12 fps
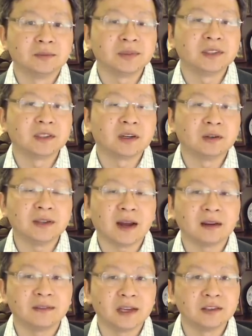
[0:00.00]
不仅扣
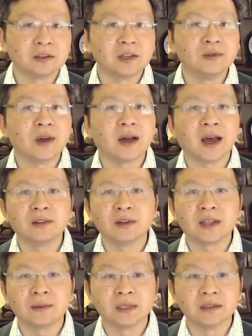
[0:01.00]
押了外交人员，还
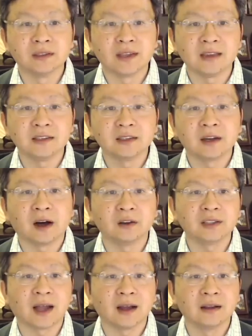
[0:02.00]
对他们严刑
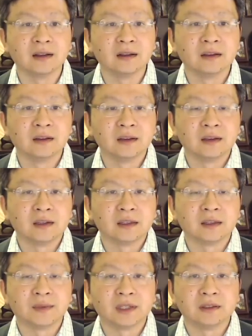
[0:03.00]
拷打。
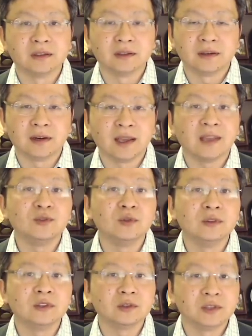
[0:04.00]
那么联
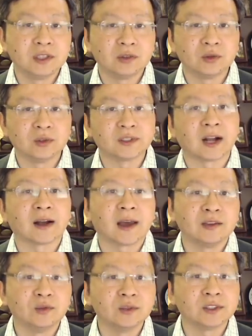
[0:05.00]
军就继续展
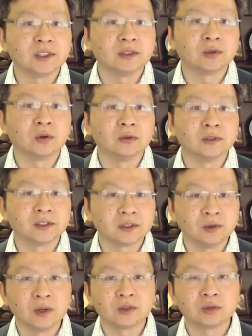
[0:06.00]
开军事行动。
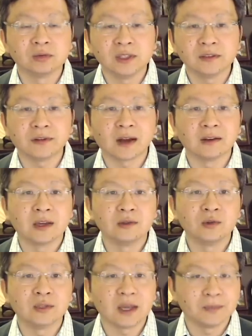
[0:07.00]
十月初，英法联
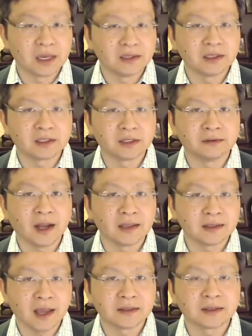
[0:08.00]
军在北京城
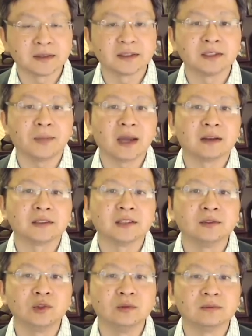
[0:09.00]
外再次击败了
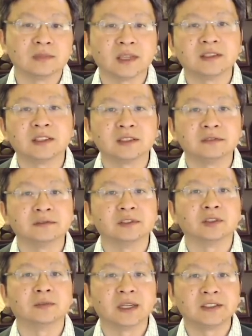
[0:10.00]
清军，那清政
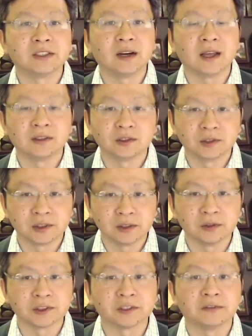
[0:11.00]
府就没辙了，就只
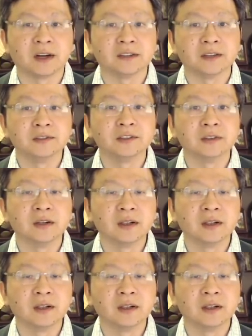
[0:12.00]
有释放人质。